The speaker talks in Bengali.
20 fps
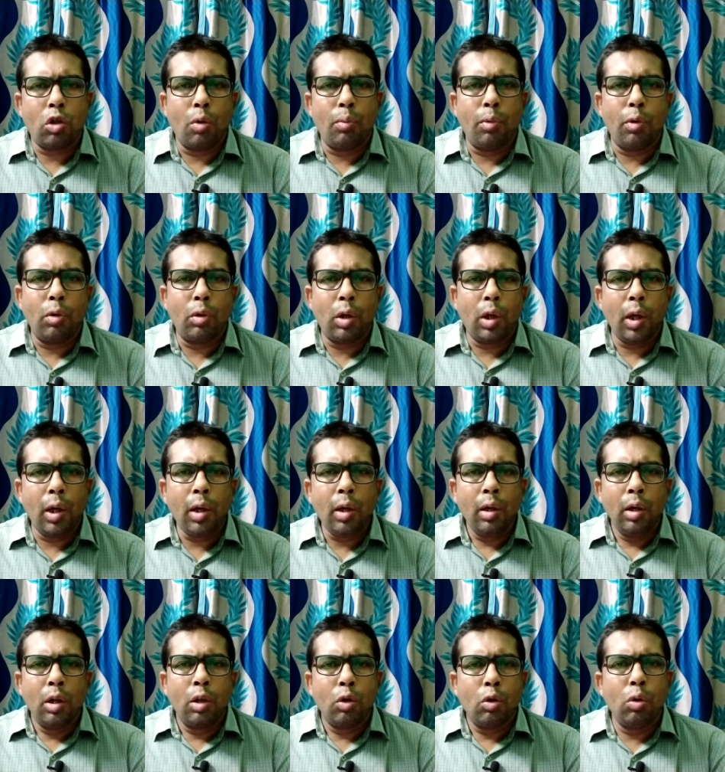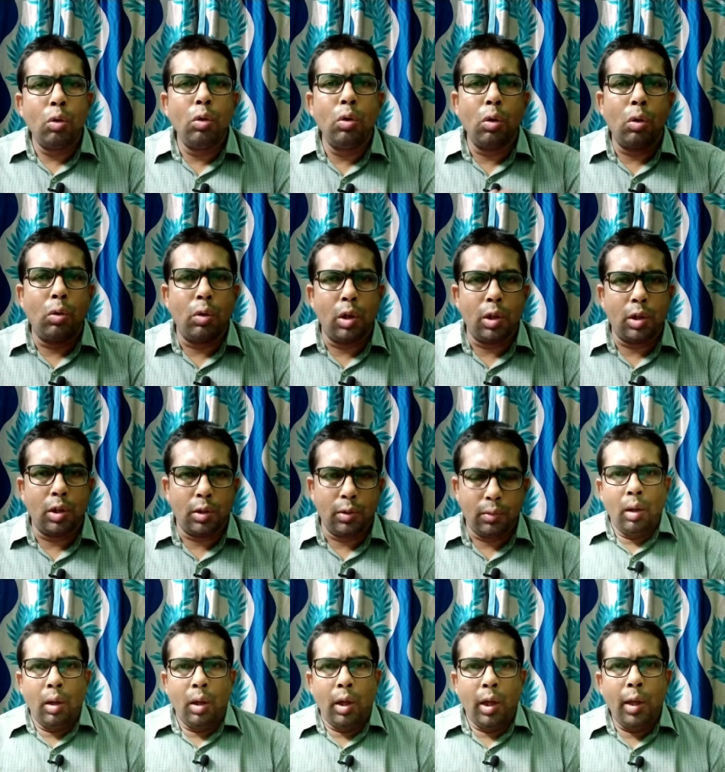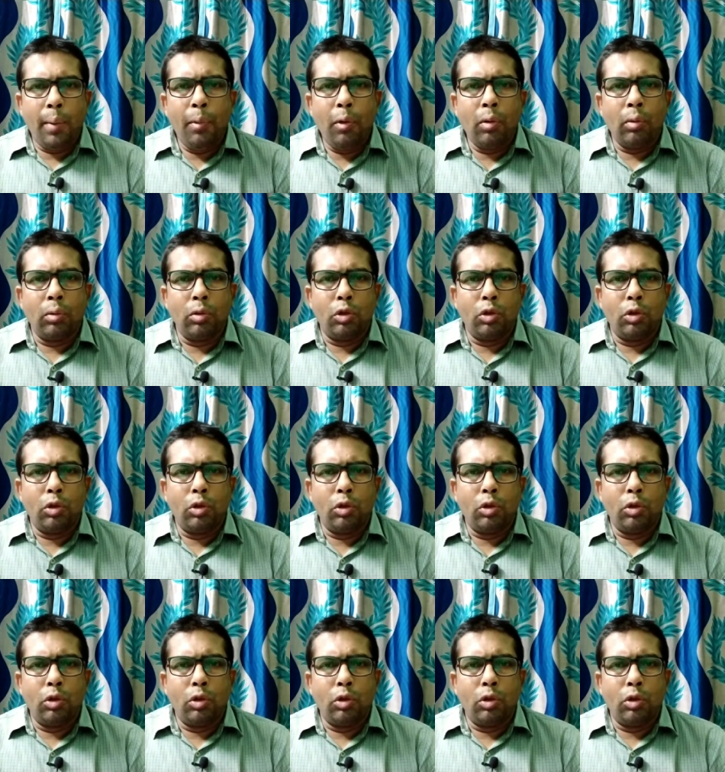সমক্ষে ক্ষুণ্ণ করেছে এবং